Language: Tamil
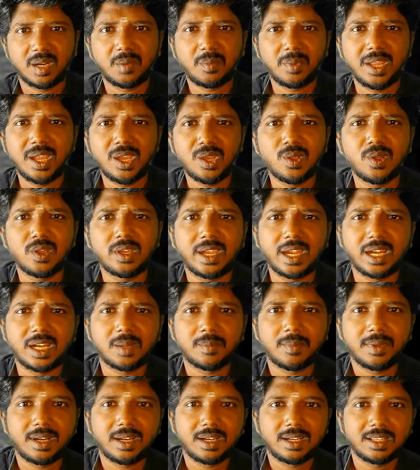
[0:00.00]
நம்ம எங்கேயோ கேட்ட
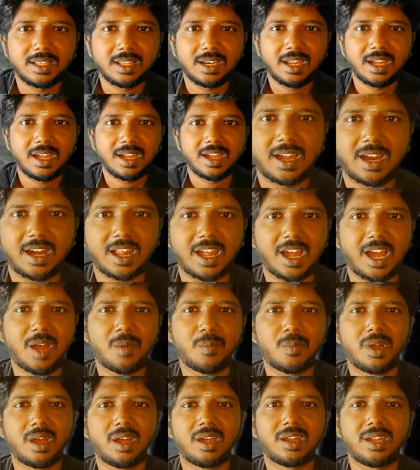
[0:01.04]
மாதிரி இருக்குதுல்ல அட
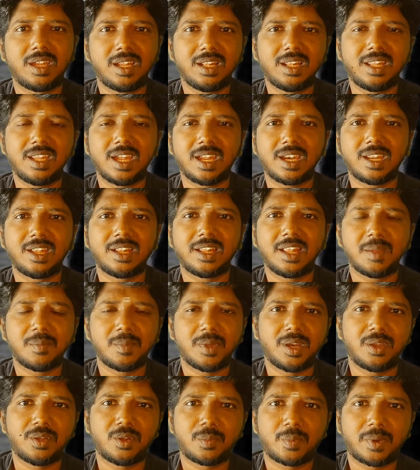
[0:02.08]
ஆமாம் இந்தியாவிலே இதே
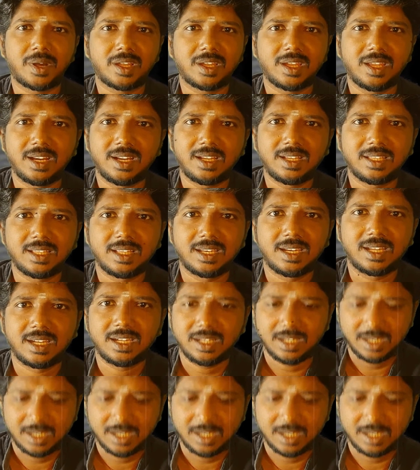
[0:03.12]
மாதிரி ஒரு பழக்கம் இருக்குதுல்ல